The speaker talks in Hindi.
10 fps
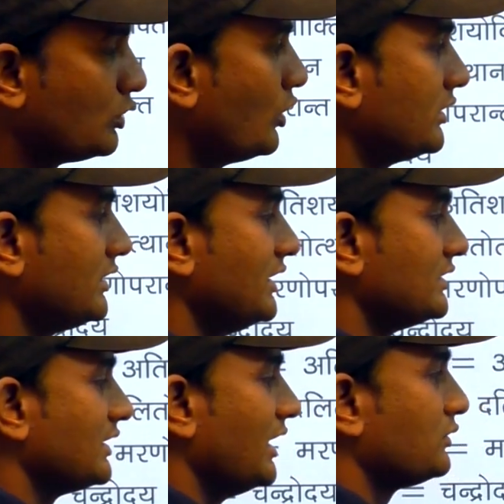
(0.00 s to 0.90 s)
तो
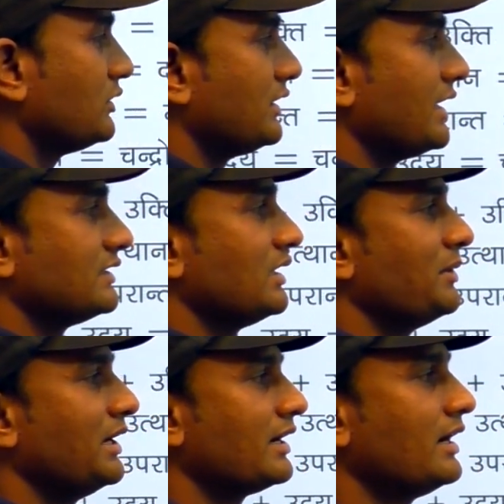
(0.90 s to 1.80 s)
अतिशयोक्ति कैसे
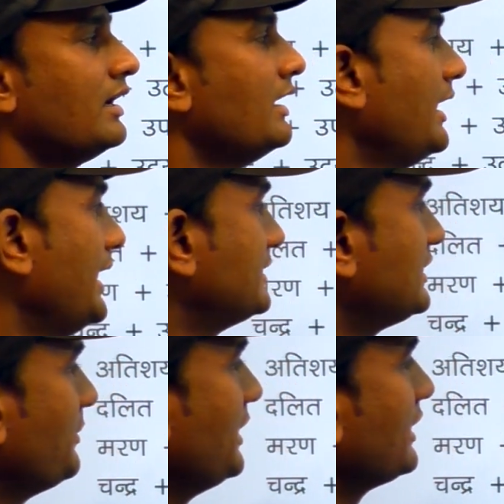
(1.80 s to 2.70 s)
बनेगा
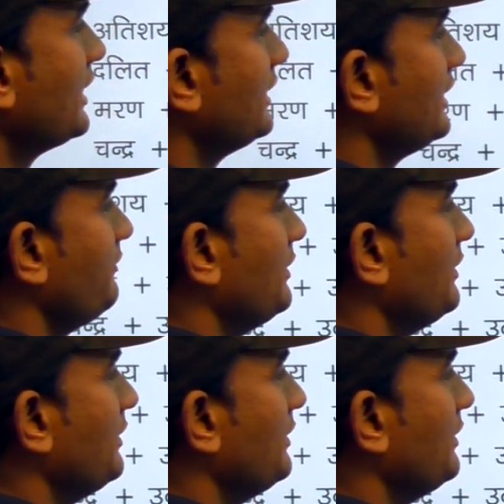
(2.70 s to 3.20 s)
ऐसे बनेगा ये